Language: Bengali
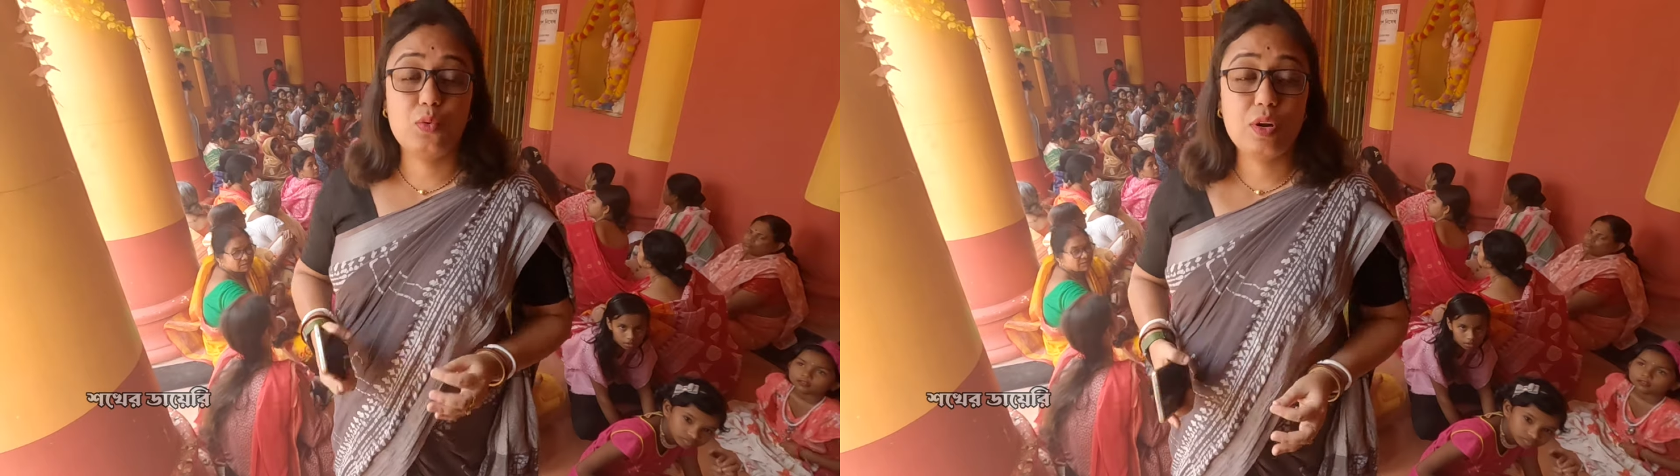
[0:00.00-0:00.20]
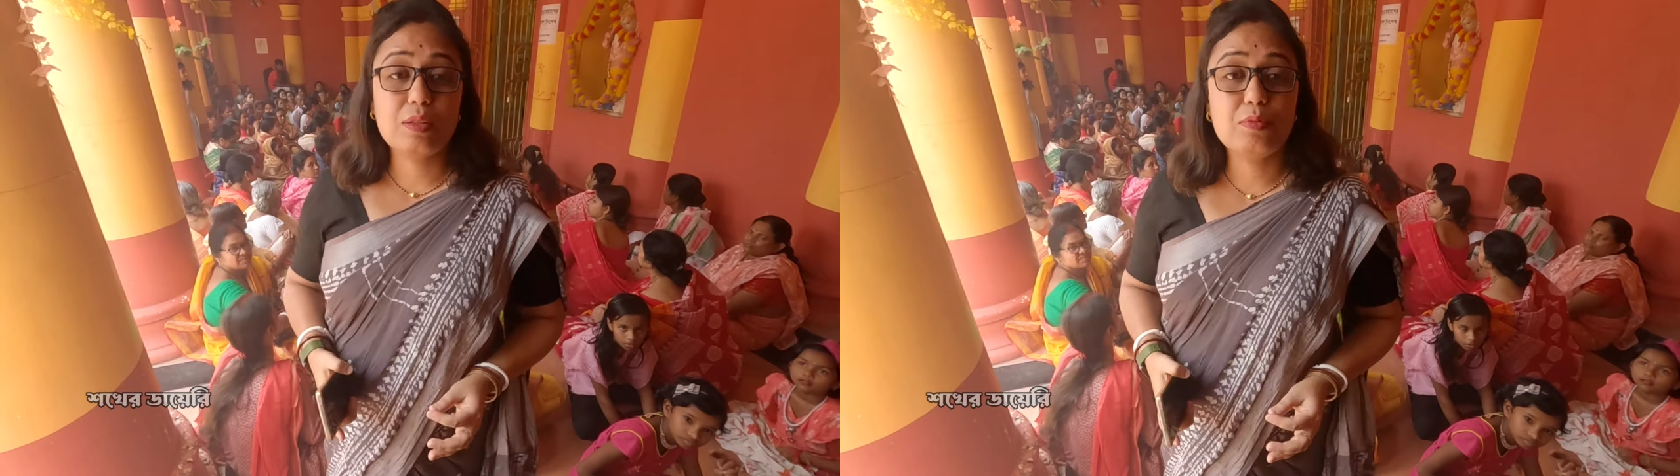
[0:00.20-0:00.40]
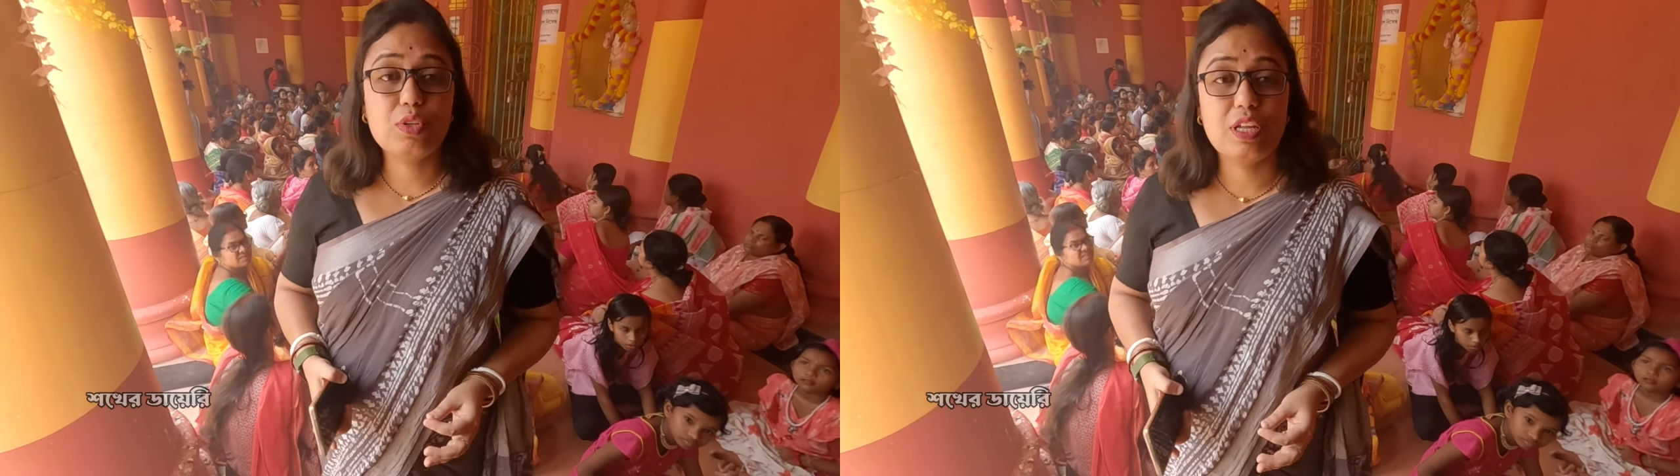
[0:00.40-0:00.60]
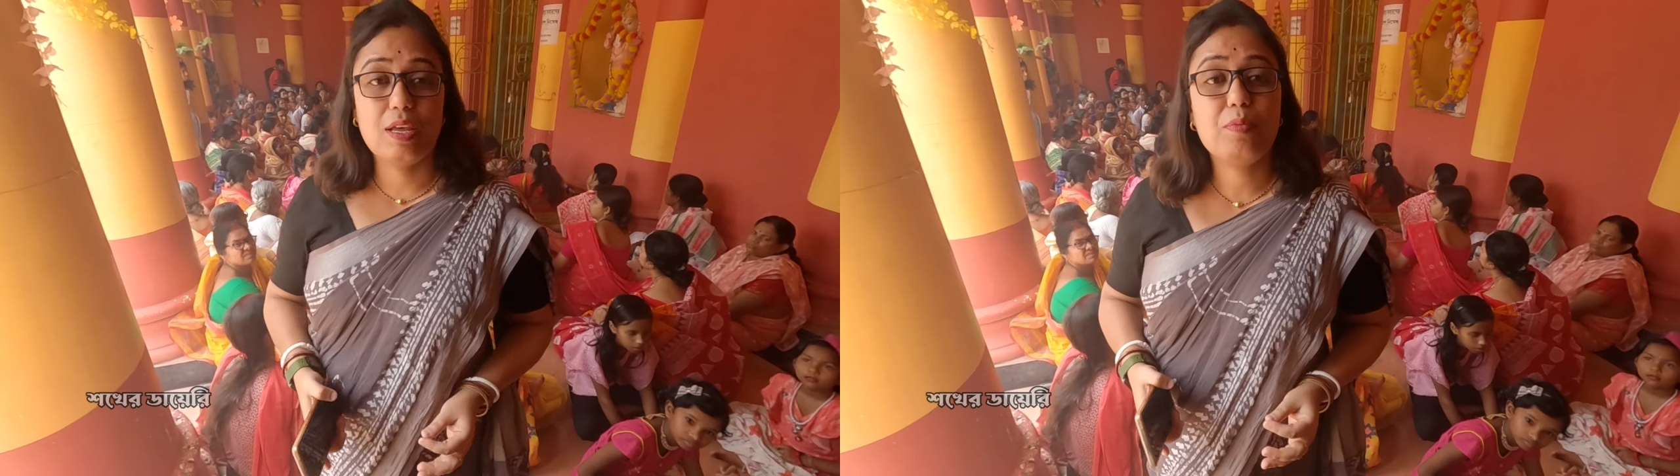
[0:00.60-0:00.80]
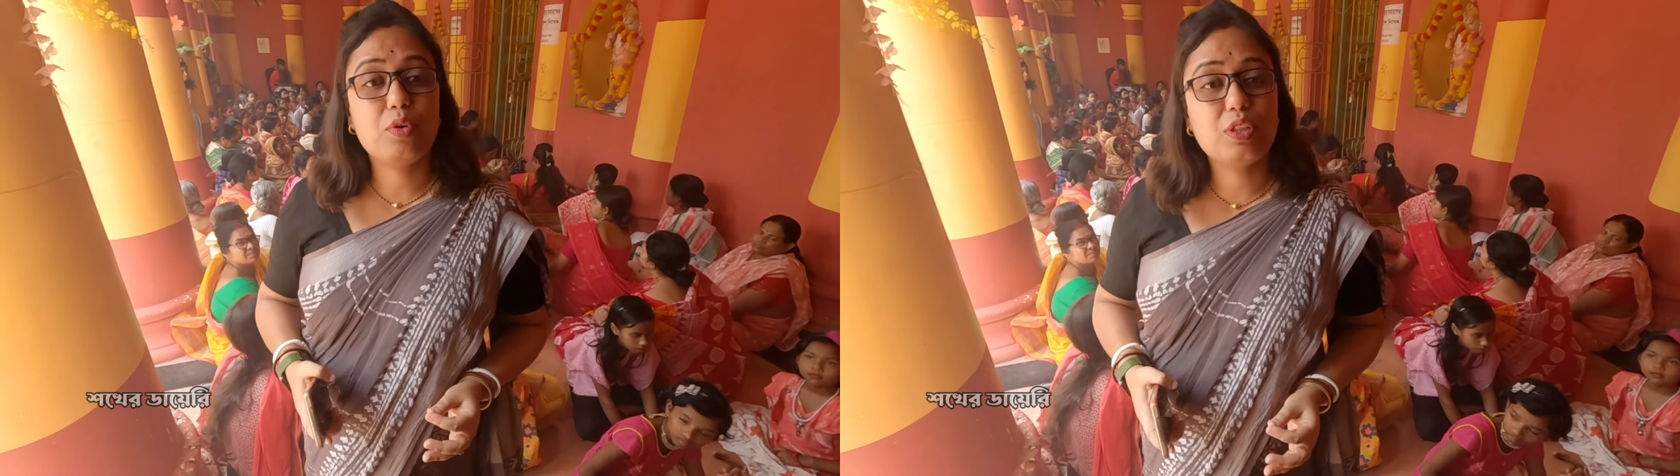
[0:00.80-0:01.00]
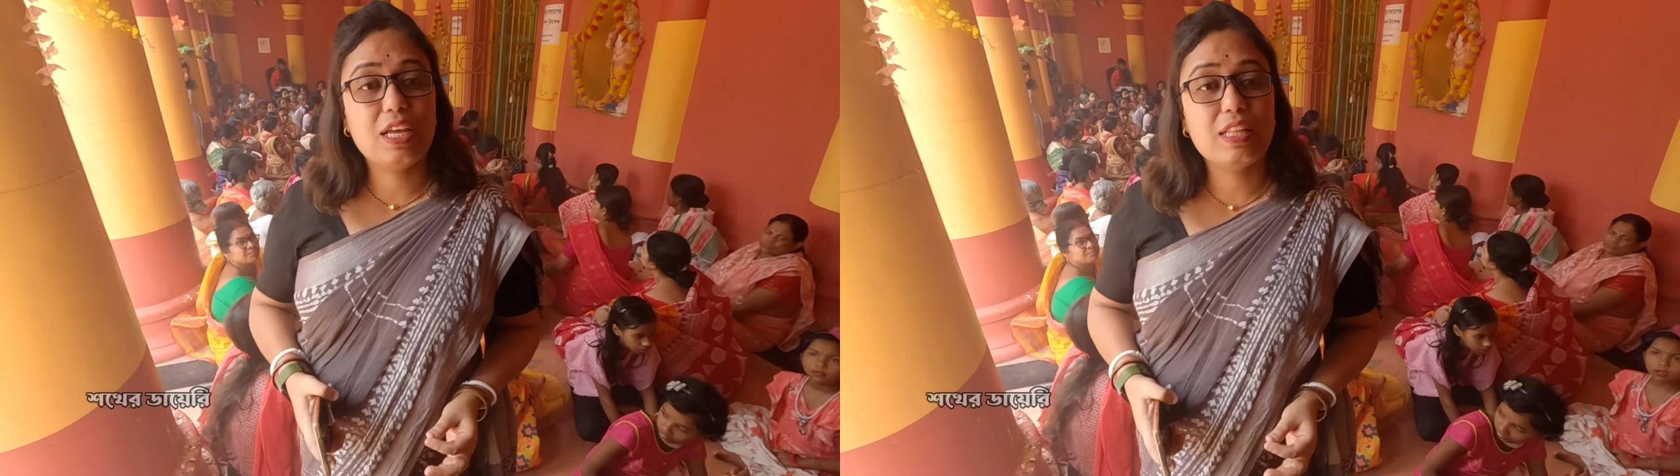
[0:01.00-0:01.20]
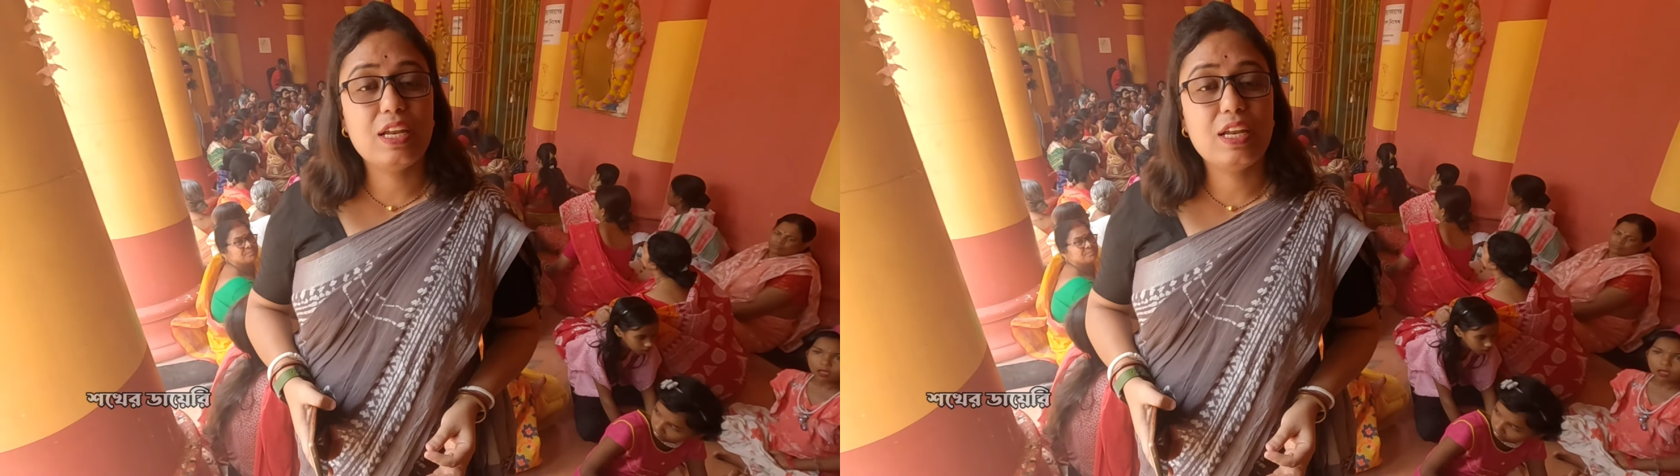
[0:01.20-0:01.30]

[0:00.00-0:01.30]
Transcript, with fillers: রঘুনাথ মন্দিরে প্রত্যেক